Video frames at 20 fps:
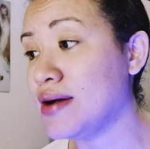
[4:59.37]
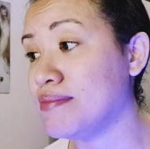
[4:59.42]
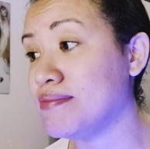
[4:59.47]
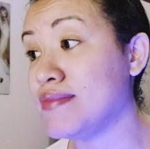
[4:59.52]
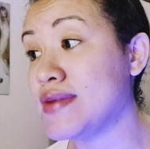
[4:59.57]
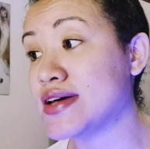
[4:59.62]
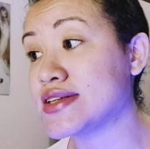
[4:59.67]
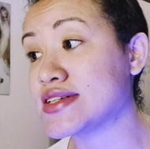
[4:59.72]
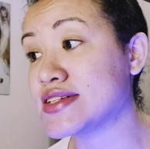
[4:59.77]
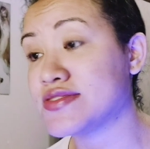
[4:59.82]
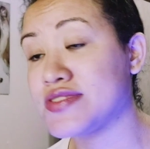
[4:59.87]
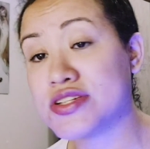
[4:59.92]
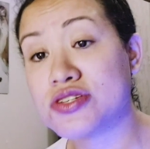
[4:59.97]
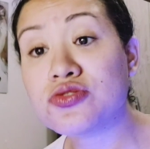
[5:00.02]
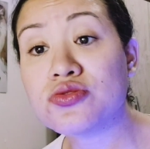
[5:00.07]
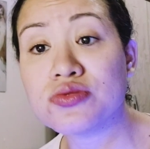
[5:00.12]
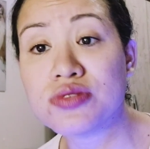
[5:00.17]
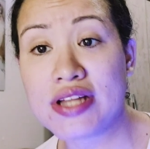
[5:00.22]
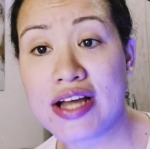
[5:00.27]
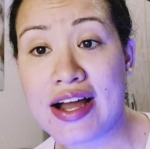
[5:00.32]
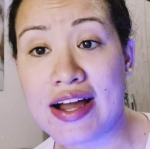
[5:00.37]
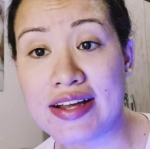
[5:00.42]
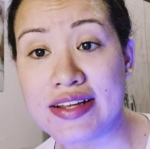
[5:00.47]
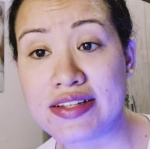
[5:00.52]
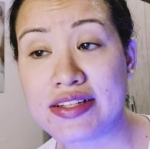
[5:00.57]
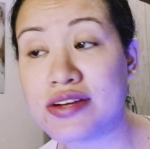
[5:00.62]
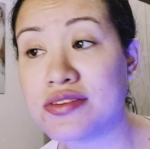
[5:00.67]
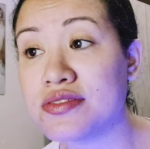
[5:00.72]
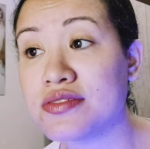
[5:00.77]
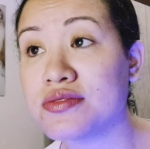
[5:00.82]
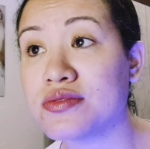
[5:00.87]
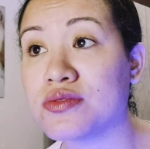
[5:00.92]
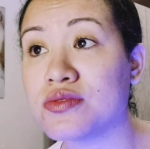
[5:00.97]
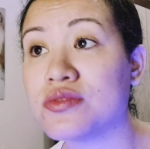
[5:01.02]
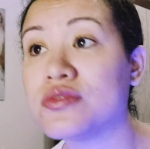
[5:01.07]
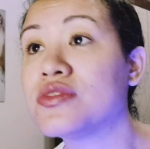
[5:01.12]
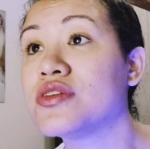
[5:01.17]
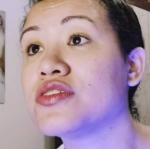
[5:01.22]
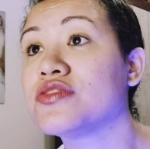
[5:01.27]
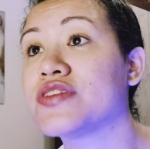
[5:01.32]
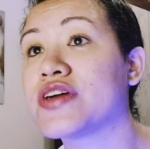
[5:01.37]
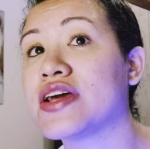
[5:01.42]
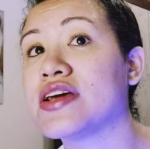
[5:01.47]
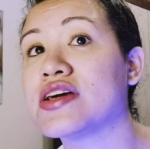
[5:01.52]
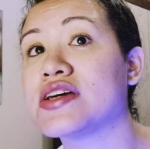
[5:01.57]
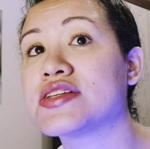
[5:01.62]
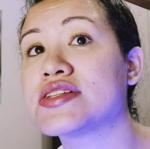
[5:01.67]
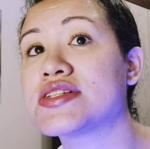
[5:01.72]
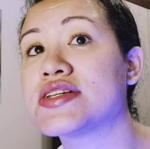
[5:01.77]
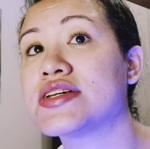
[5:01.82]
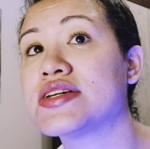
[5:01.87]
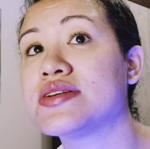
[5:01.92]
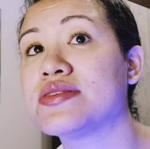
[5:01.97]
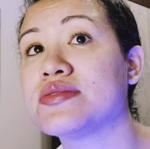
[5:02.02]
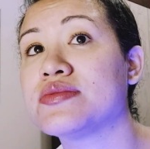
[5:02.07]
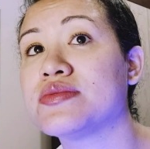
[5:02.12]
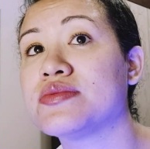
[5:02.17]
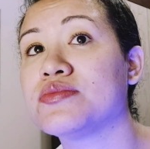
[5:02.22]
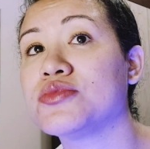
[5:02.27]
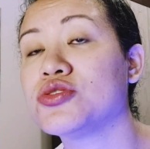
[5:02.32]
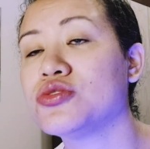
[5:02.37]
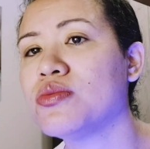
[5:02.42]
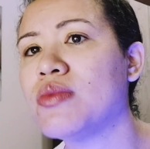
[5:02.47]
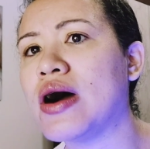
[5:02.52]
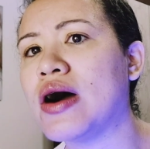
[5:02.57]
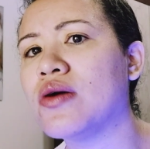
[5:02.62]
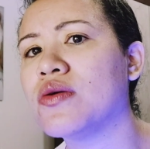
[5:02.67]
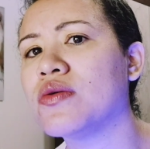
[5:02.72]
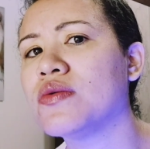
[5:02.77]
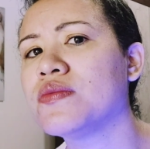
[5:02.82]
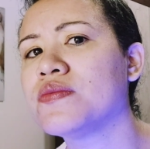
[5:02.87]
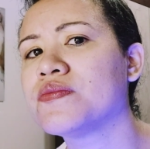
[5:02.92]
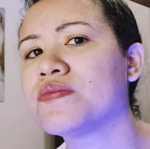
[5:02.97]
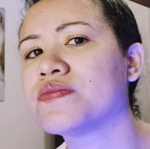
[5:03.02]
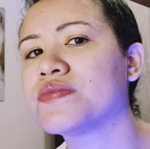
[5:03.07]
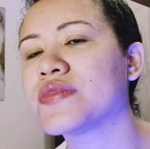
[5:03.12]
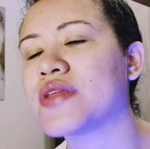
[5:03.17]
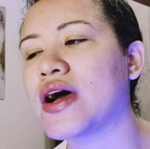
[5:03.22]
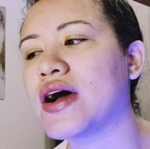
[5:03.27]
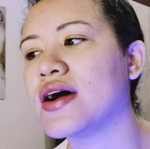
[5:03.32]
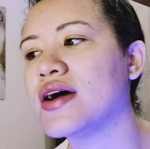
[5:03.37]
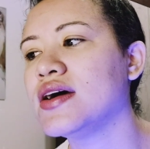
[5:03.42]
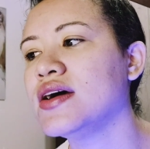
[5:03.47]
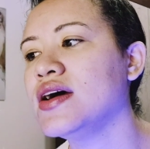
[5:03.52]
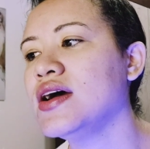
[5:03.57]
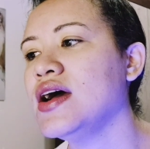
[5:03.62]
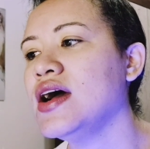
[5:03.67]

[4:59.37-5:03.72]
mas às vezes não dá. Então eu fiquei assim muito mal, tá?